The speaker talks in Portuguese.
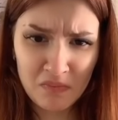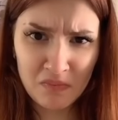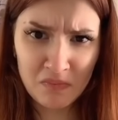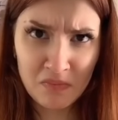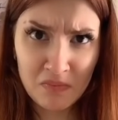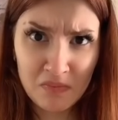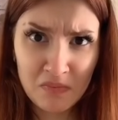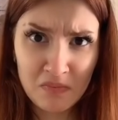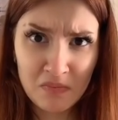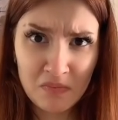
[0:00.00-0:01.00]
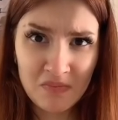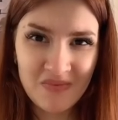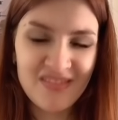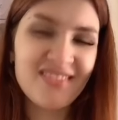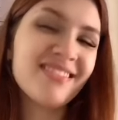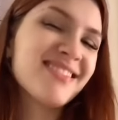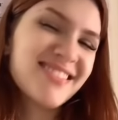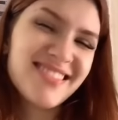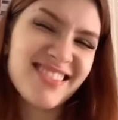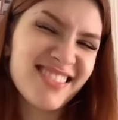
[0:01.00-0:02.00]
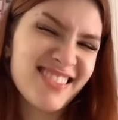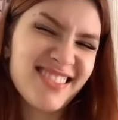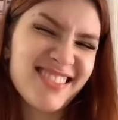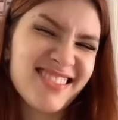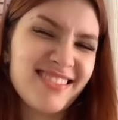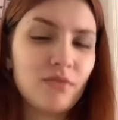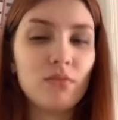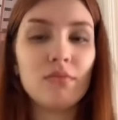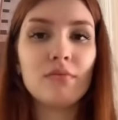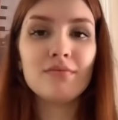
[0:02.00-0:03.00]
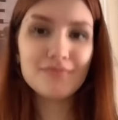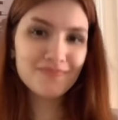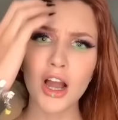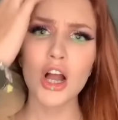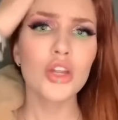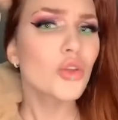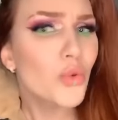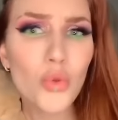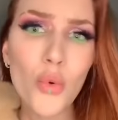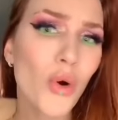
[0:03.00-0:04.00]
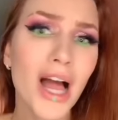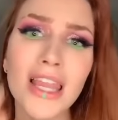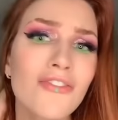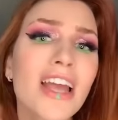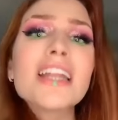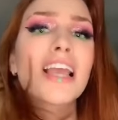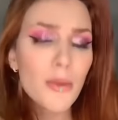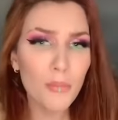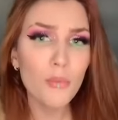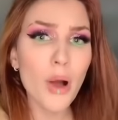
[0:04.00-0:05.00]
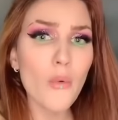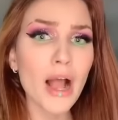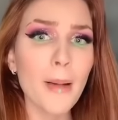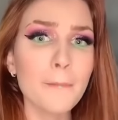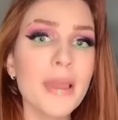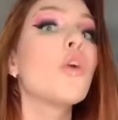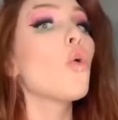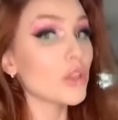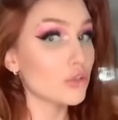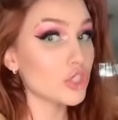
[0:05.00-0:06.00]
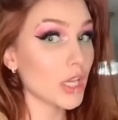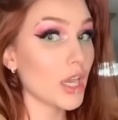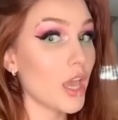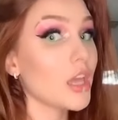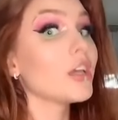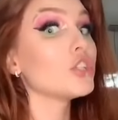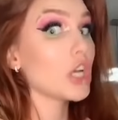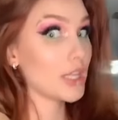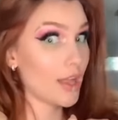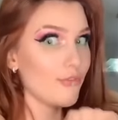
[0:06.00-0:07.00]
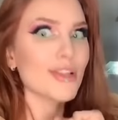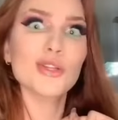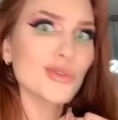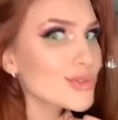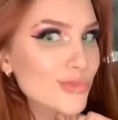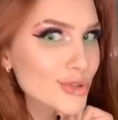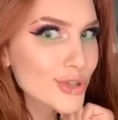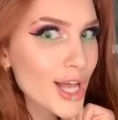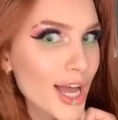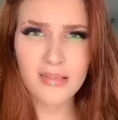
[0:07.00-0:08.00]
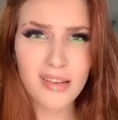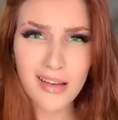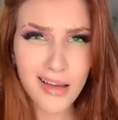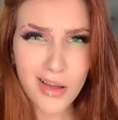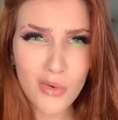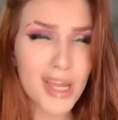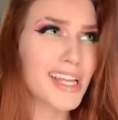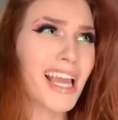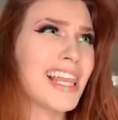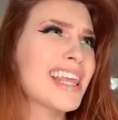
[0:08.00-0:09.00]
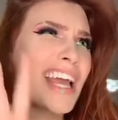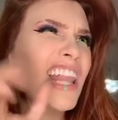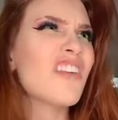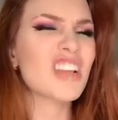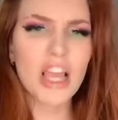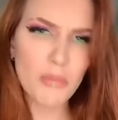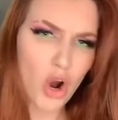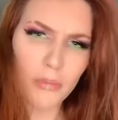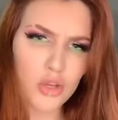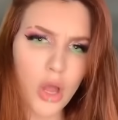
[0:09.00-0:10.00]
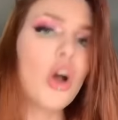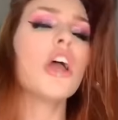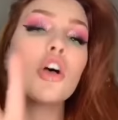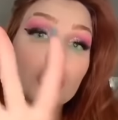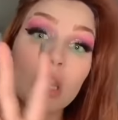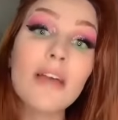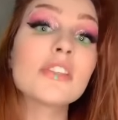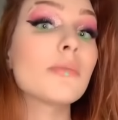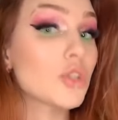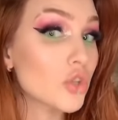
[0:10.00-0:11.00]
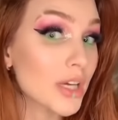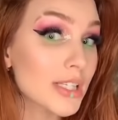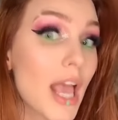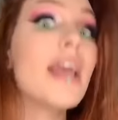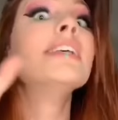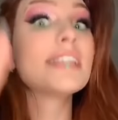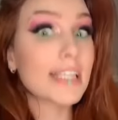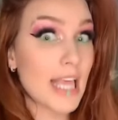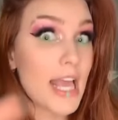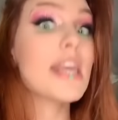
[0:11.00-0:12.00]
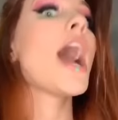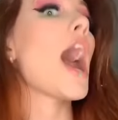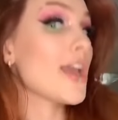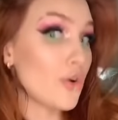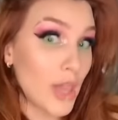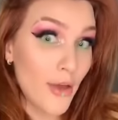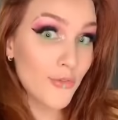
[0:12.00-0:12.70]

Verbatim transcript: Agora sorria sem mostrar os dentes nunca levei ninguém pro mau caminho. Quando eu cheguei, já tava todo mundo lá. Eu, ninguém leva ninguém pro mau caminho, não. Eu só levo se a pessoa quiser ir. Se quiser ir, aí eu levo.